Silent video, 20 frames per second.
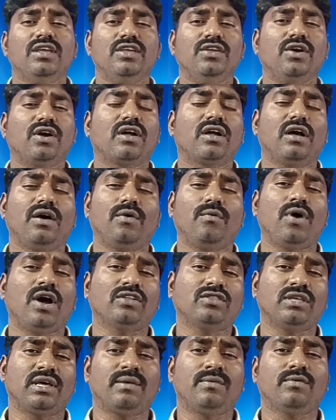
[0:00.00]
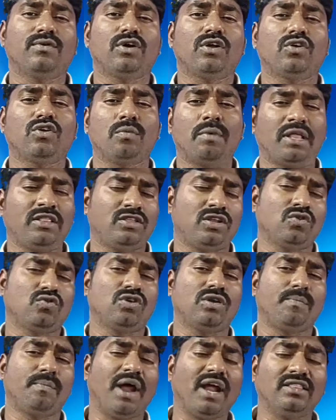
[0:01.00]
ఈ యొక్క వాగ్దానం కొరకు మనందరం
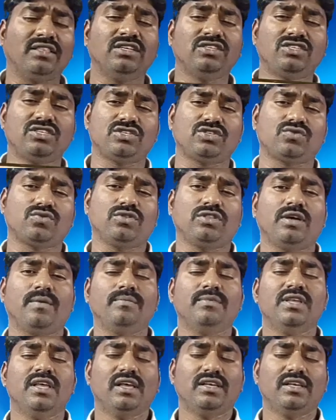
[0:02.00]
కూడా ప్రార్థన చేసుకుందాం